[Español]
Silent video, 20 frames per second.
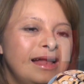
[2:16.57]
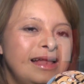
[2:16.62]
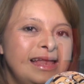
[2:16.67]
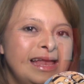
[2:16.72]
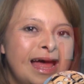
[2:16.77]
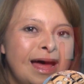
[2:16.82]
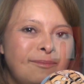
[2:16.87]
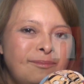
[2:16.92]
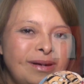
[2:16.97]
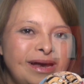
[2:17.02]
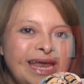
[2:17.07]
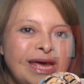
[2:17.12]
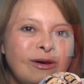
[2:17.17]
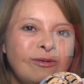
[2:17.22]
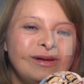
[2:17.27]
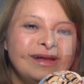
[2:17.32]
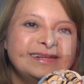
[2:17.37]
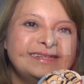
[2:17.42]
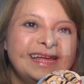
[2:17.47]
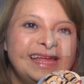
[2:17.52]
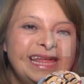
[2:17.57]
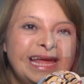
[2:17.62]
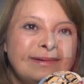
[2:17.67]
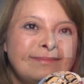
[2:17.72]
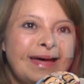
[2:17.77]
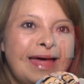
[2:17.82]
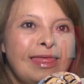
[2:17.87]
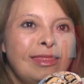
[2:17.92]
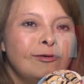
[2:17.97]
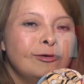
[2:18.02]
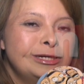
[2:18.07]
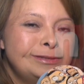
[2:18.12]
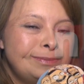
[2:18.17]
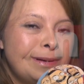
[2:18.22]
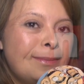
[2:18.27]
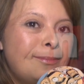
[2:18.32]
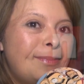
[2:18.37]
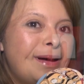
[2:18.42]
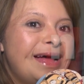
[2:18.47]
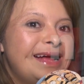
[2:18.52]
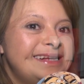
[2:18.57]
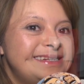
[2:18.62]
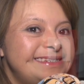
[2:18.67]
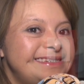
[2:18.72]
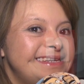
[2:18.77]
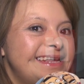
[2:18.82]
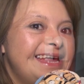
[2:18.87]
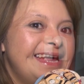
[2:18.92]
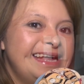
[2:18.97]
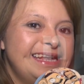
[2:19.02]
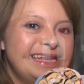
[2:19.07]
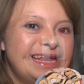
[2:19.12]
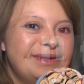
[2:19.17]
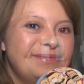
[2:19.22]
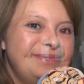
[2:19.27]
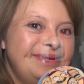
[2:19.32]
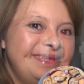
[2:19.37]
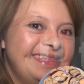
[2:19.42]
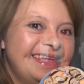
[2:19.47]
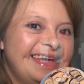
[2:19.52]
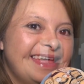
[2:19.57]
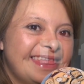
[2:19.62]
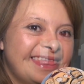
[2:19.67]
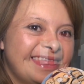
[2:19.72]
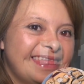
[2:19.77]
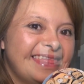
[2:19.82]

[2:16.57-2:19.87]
La película se llama Dos papás en Navidad.